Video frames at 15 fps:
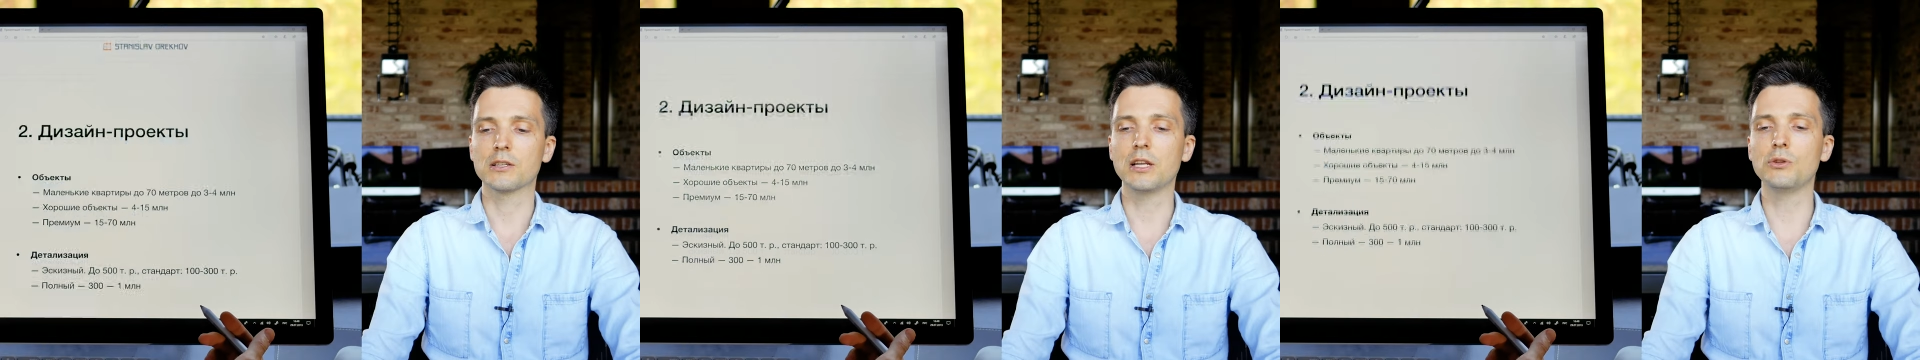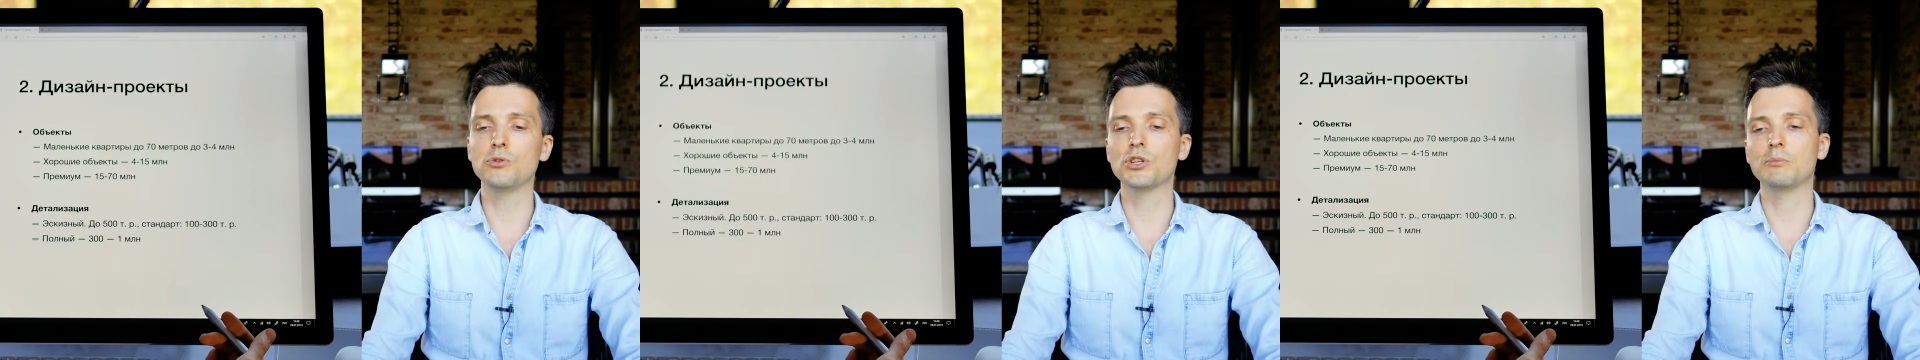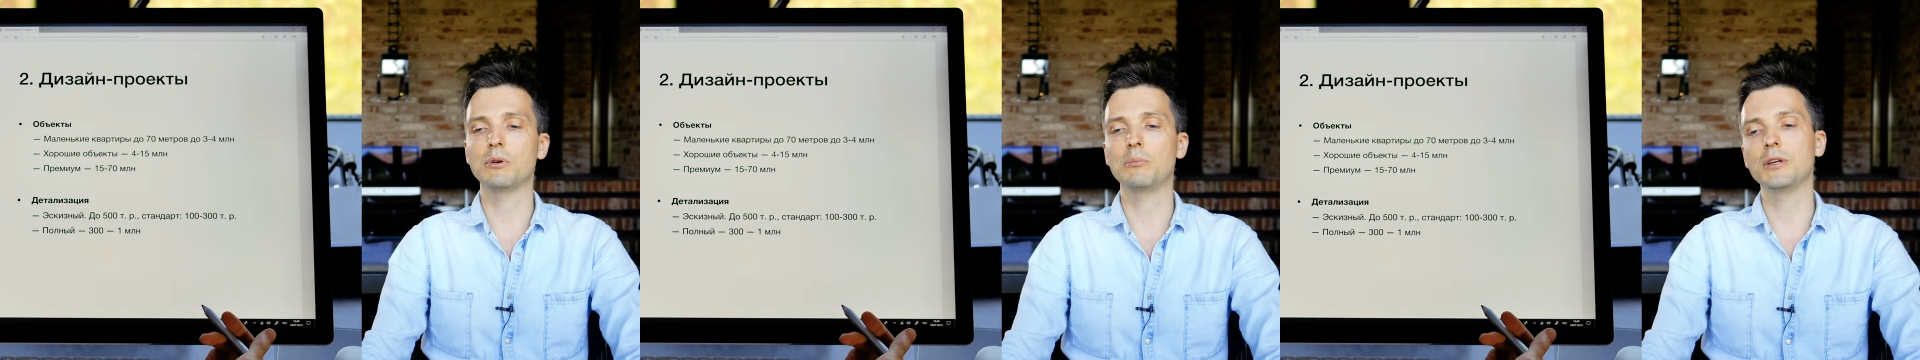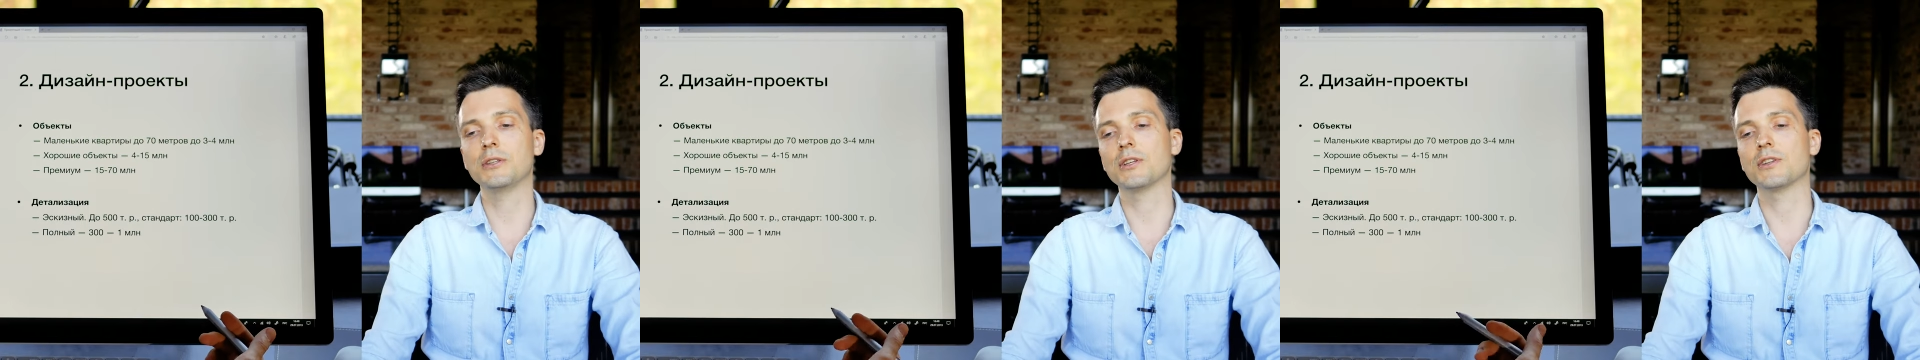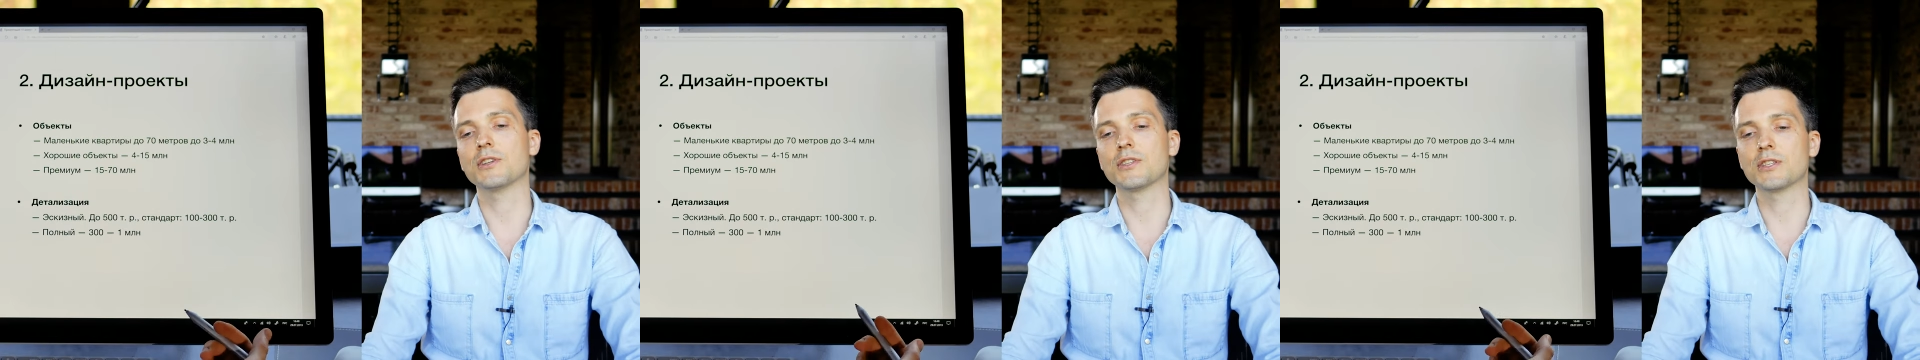Следующий
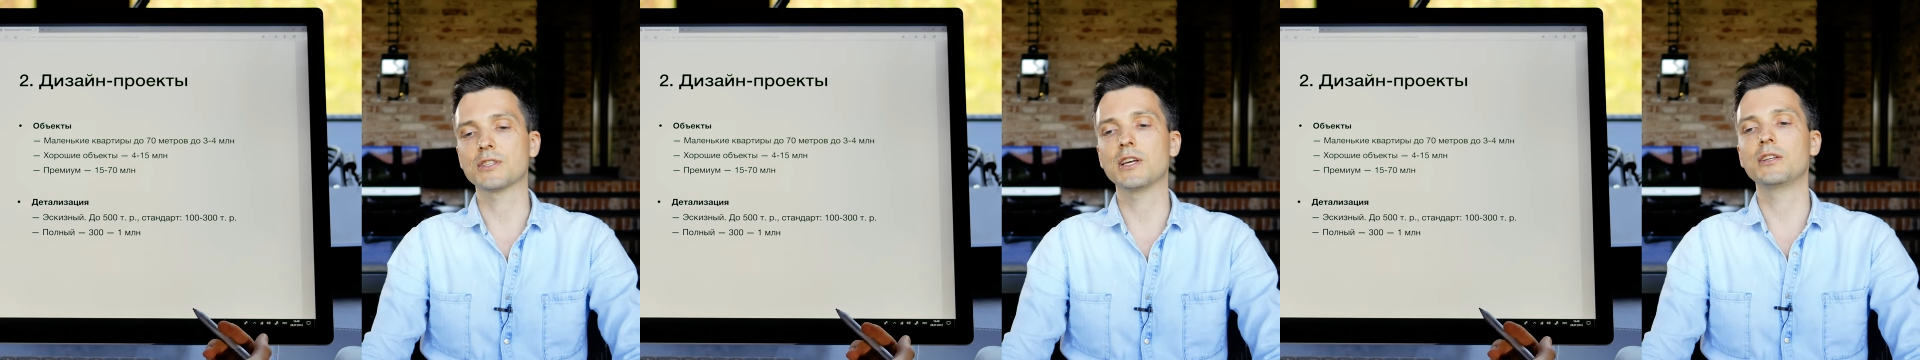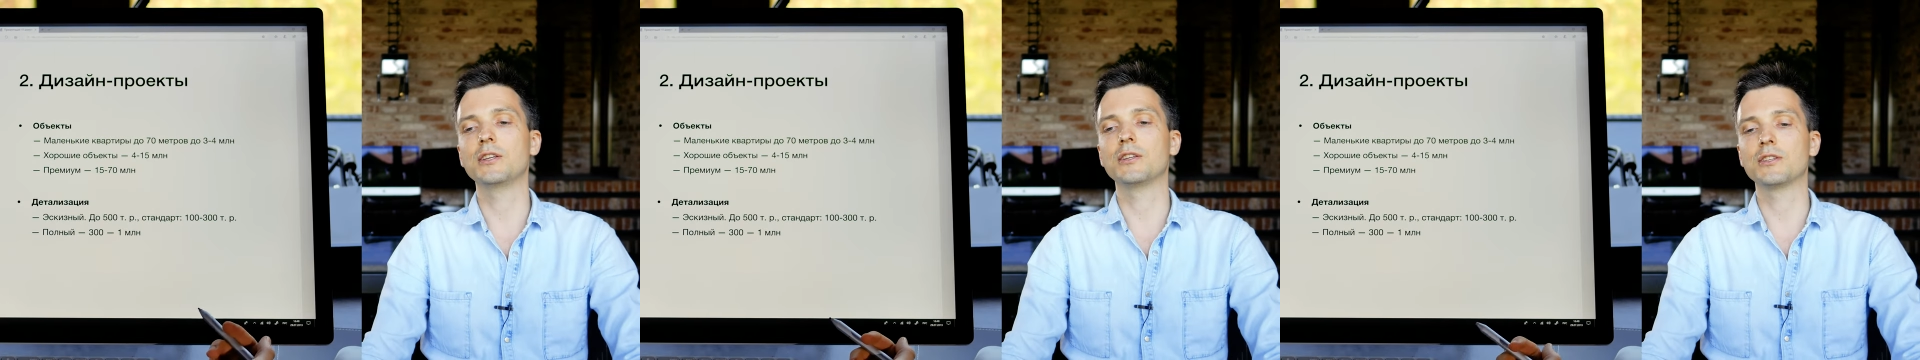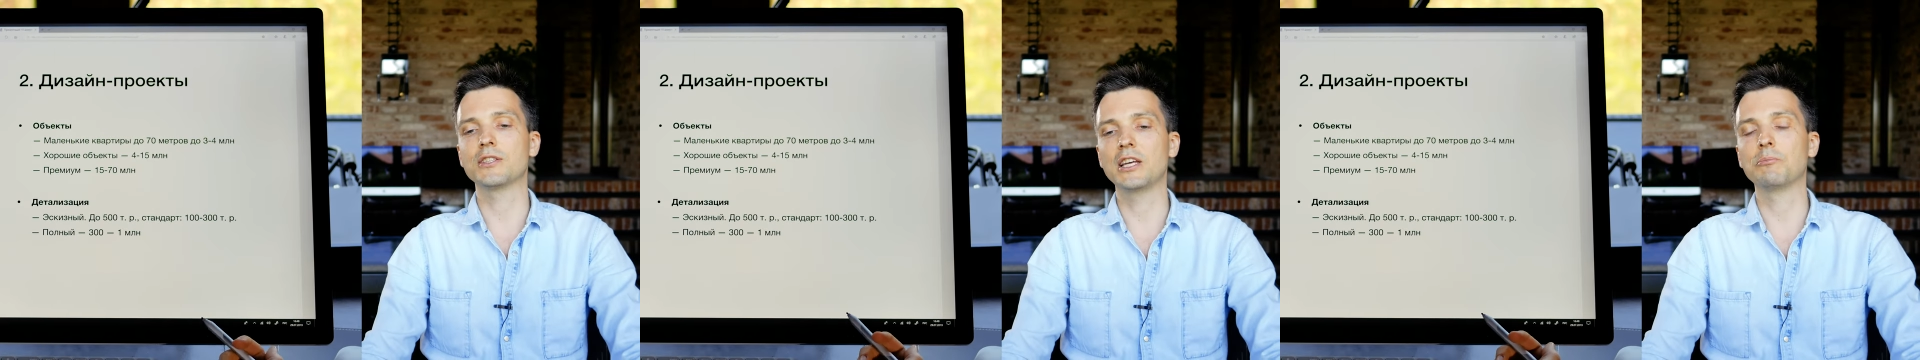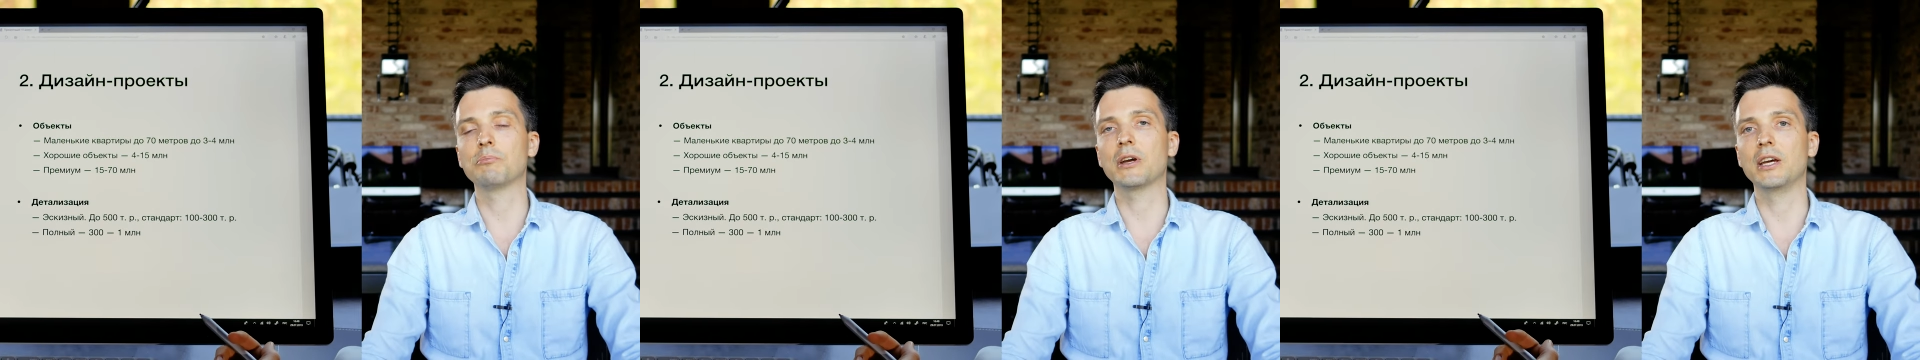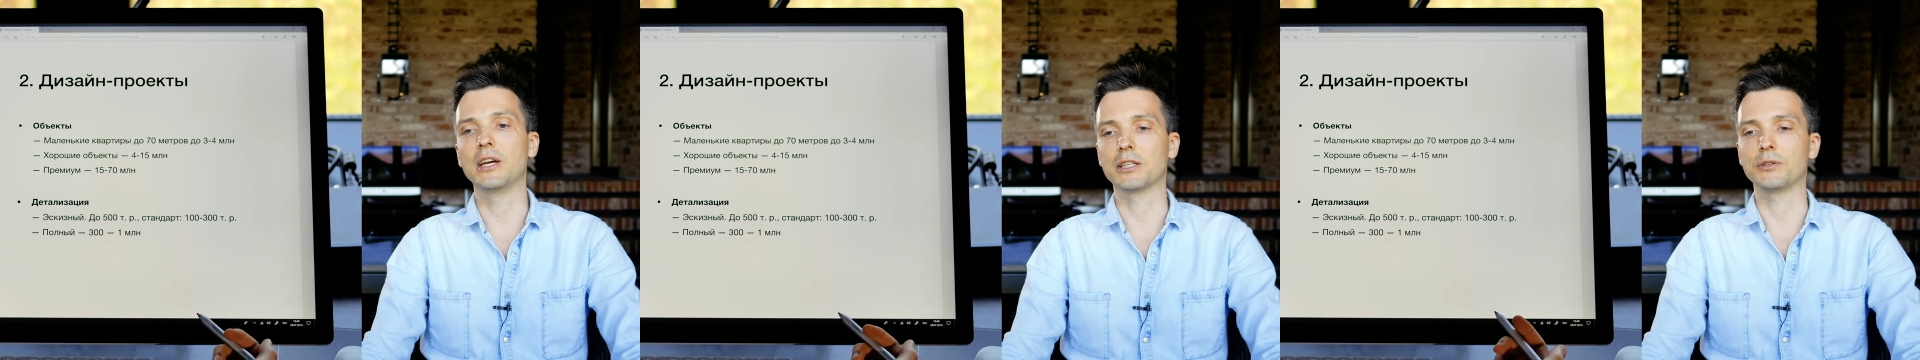момент это создание
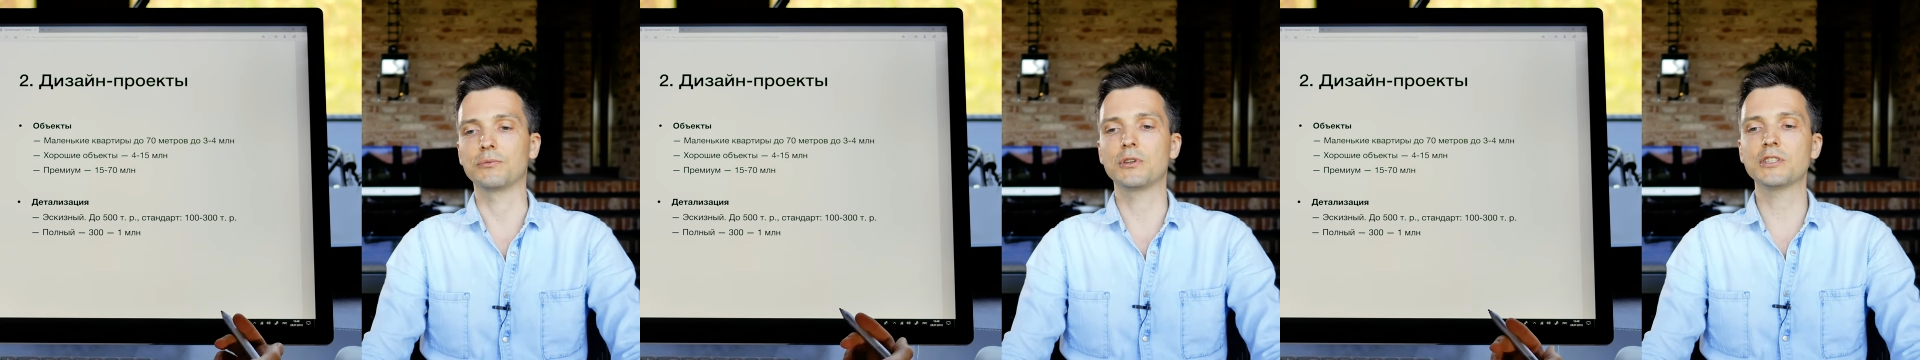дизайн-проектов.